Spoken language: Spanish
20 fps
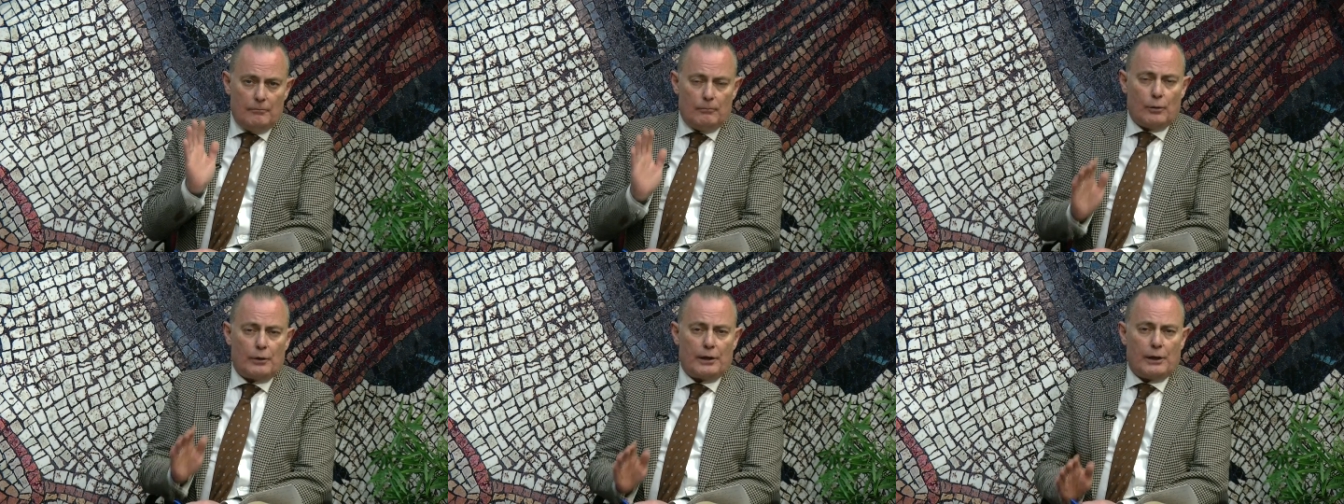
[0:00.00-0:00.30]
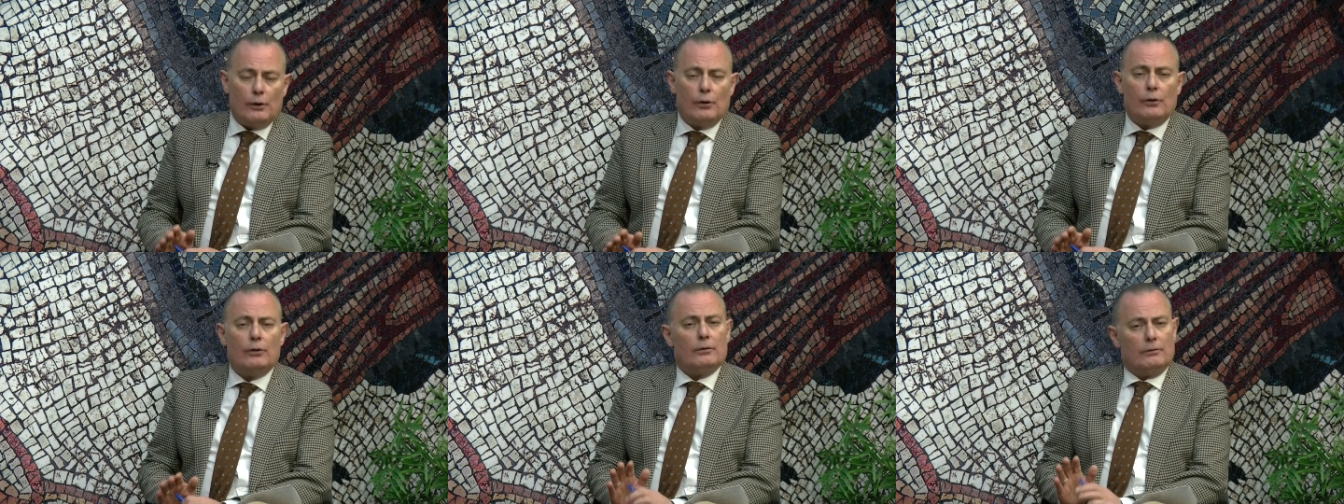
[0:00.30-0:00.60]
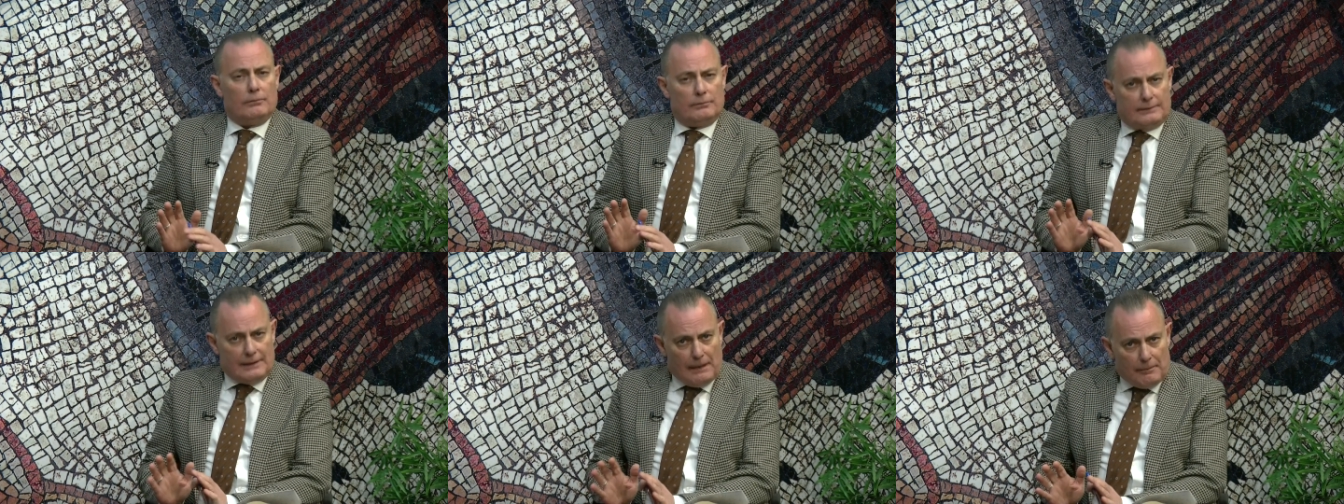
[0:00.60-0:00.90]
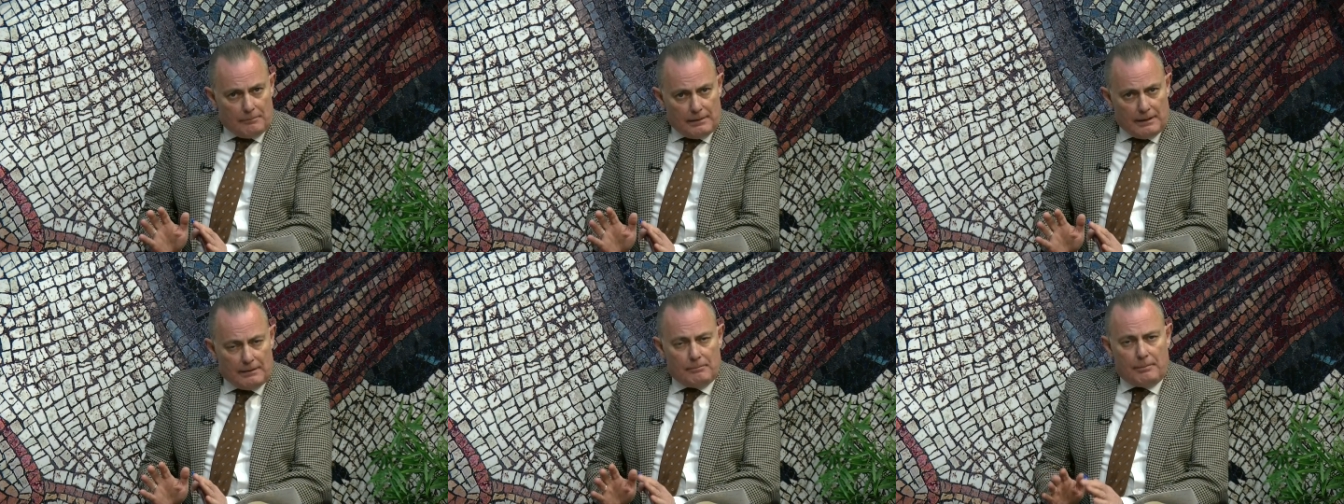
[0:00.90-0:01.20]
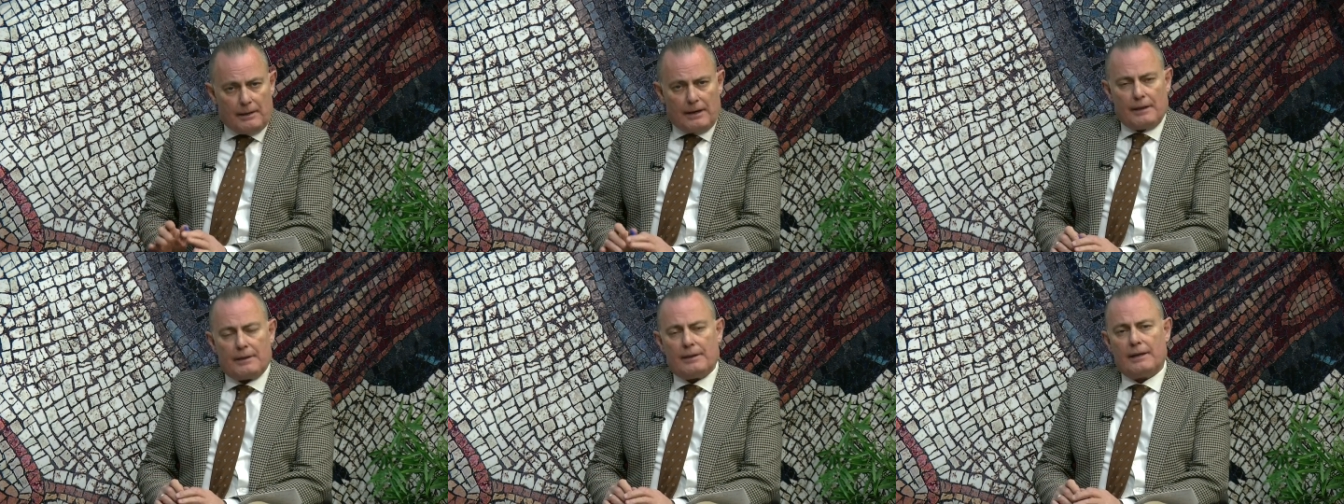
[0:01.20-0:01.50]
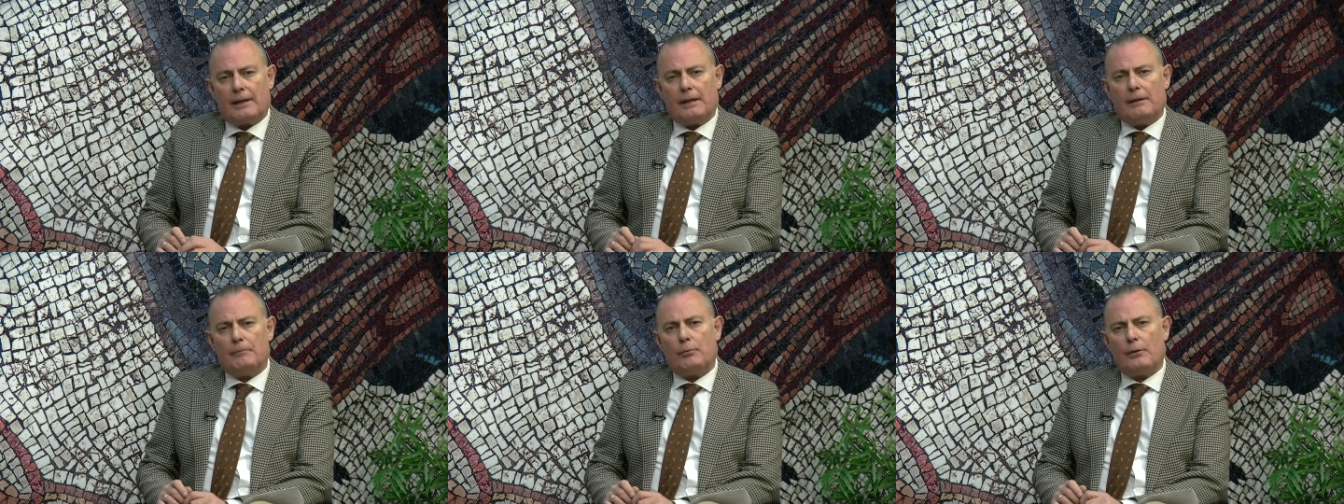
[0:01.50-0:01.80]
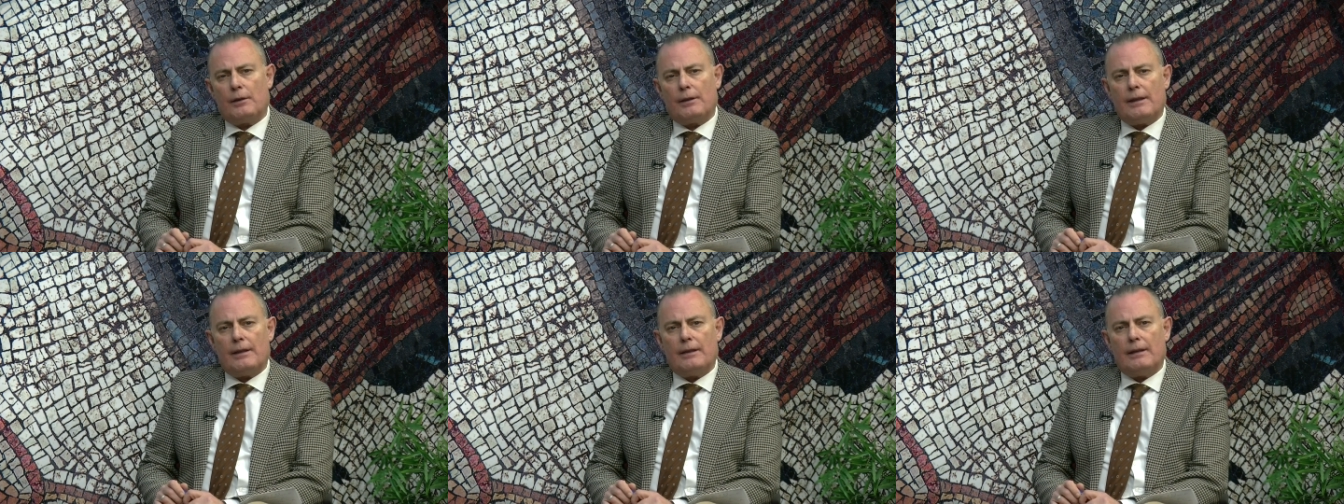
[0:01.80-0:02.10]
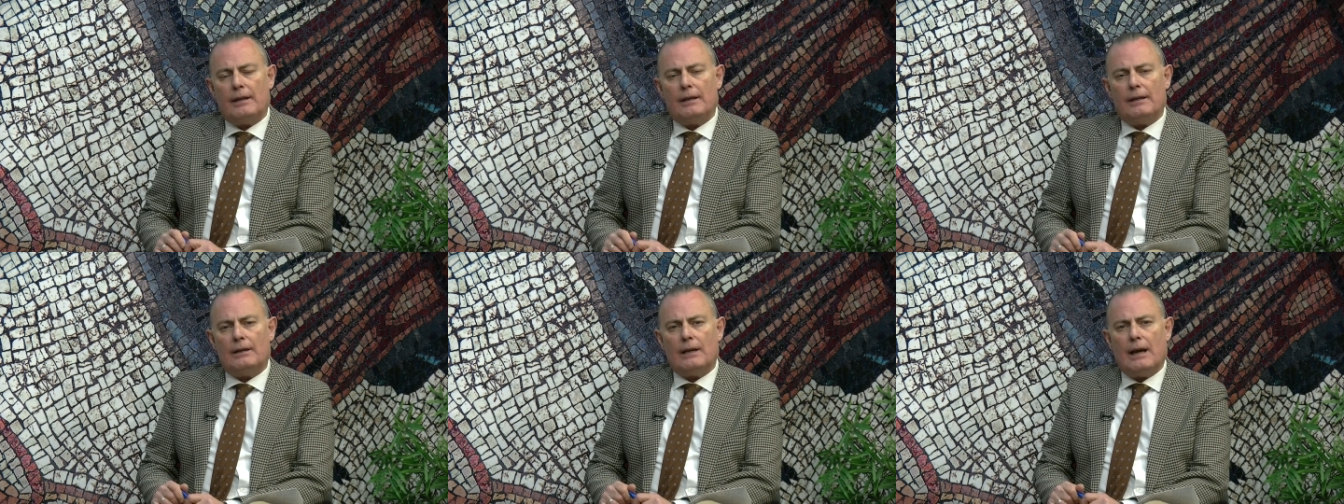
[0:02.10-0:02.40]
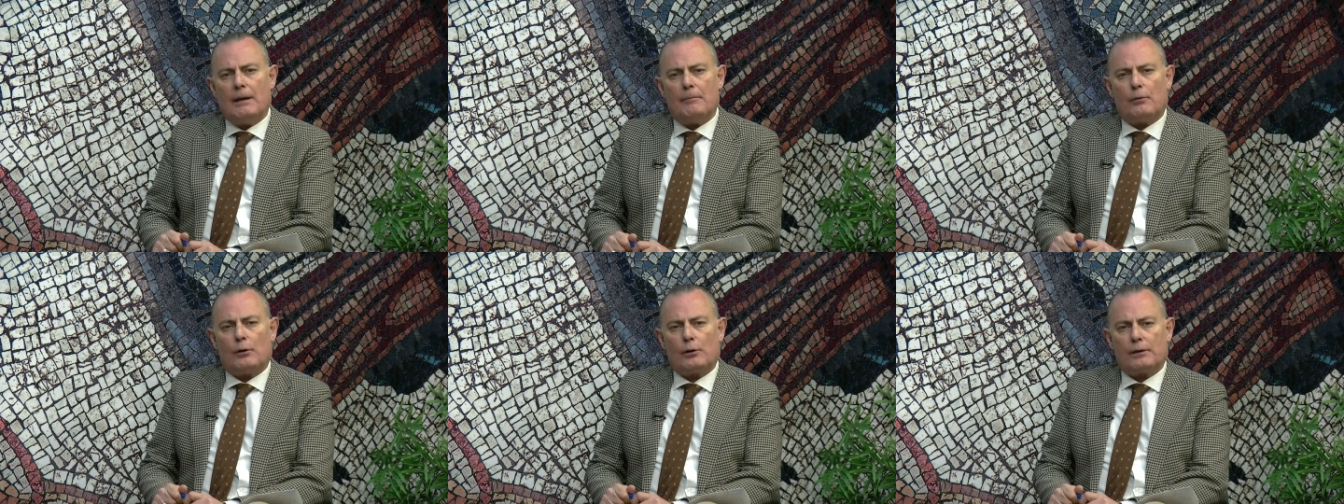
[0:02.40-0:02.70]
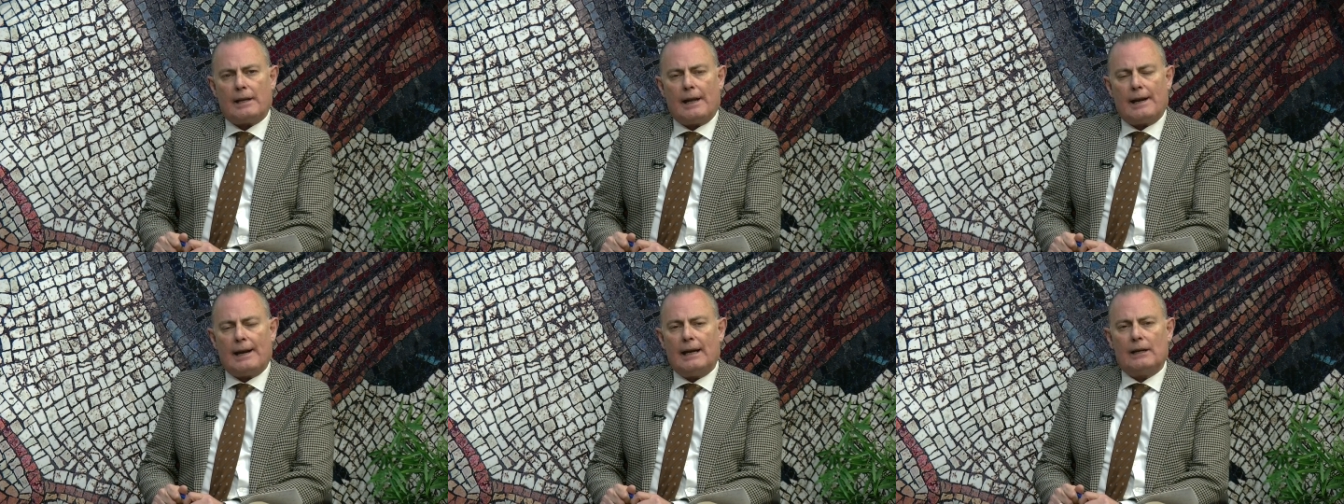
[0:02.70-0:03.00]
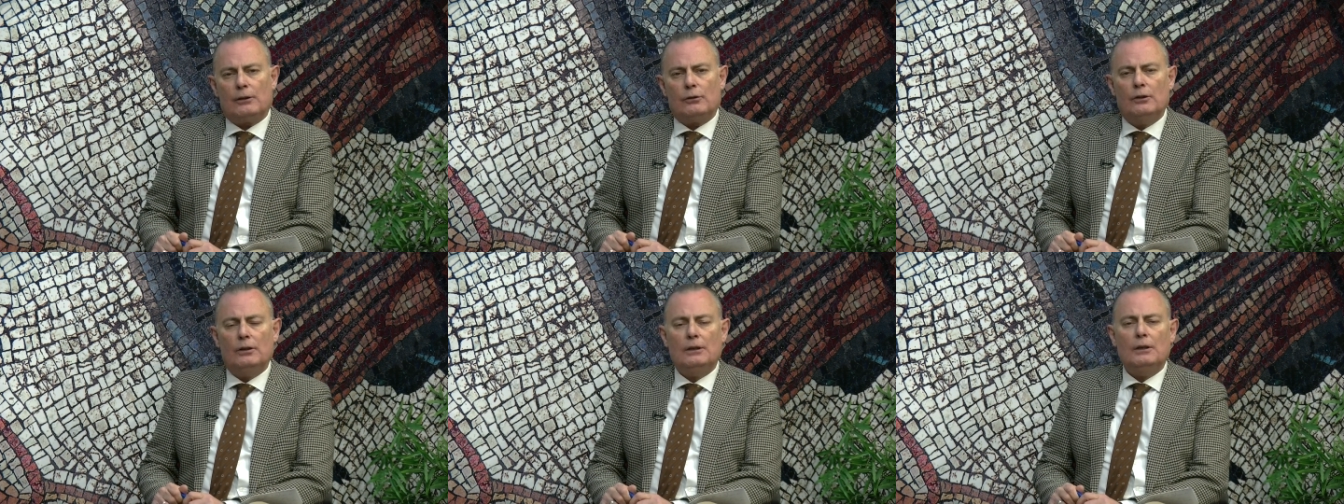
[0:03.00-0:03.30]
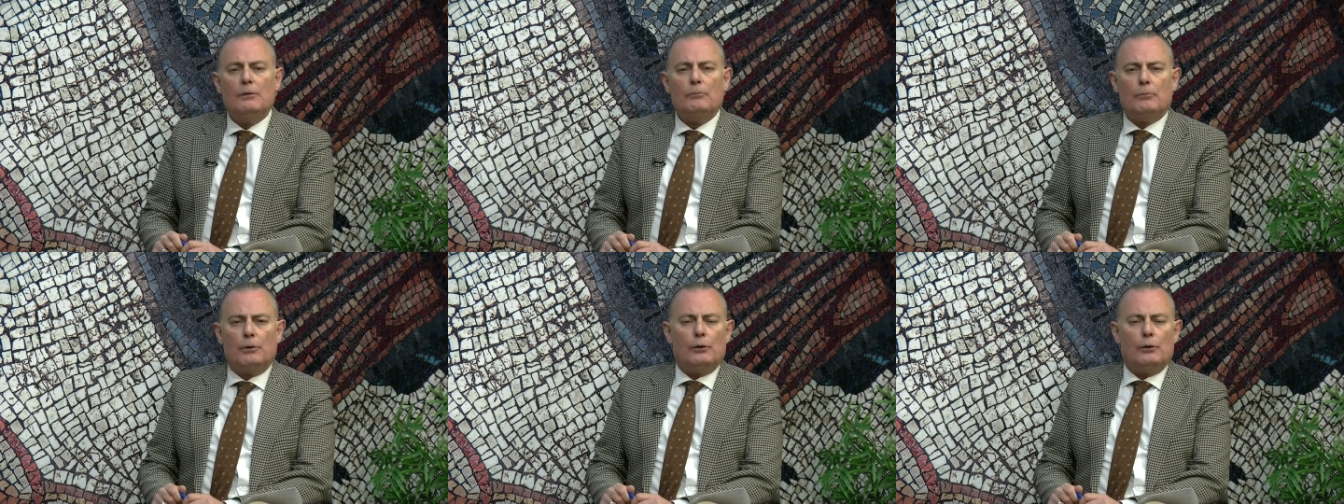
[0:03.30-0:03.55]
Boquerón también parece que puede eh, aportar algo.